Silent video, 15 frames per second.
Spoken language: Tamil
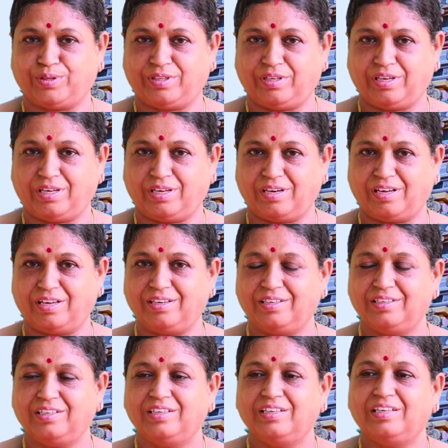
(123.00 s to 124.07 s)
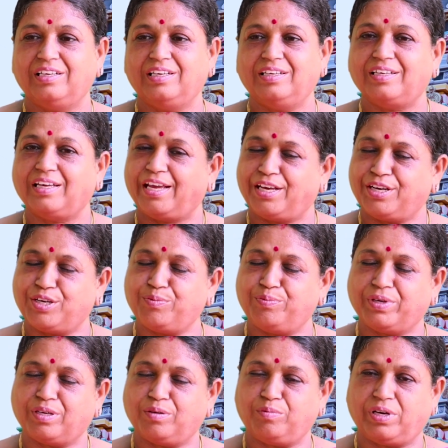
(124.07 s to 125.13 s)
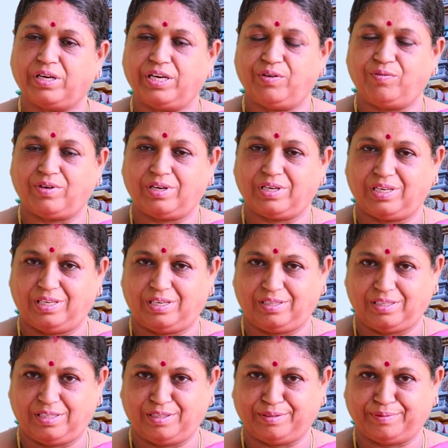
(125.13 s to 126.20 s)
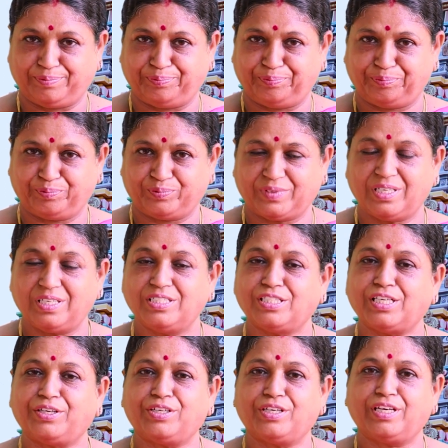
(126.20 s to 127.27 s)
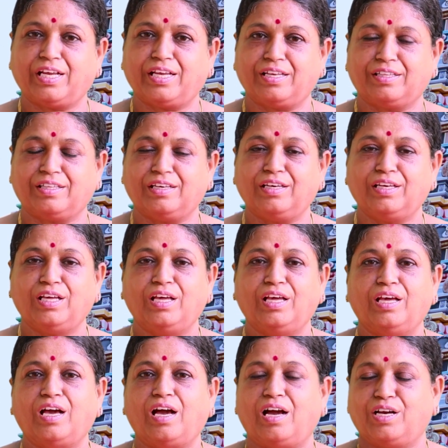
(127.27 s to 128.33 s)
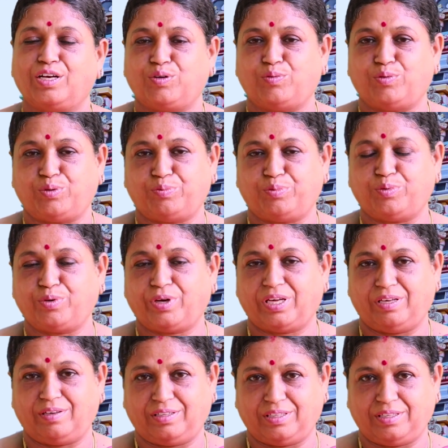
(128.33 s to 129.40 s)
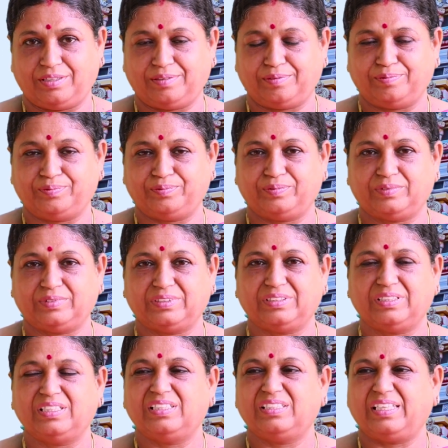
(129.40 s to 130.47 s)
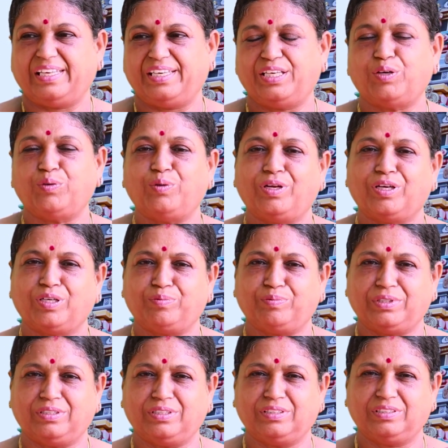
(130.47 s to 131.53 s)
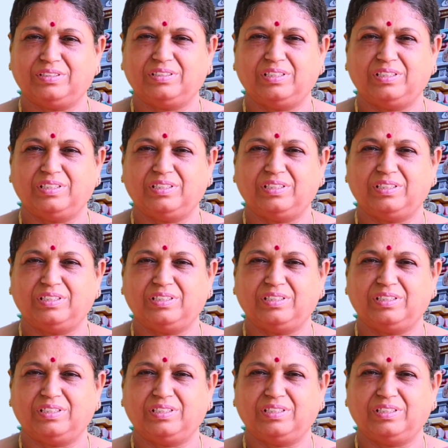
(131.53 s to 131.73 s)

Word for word: கொடுத்திருக்கிறார் என்று மிக மகிழ்வாக இருந்தது சற்று நேரத்தில் அங்கு ஒரு பூனை இருந்தது என்ன உலகம் இது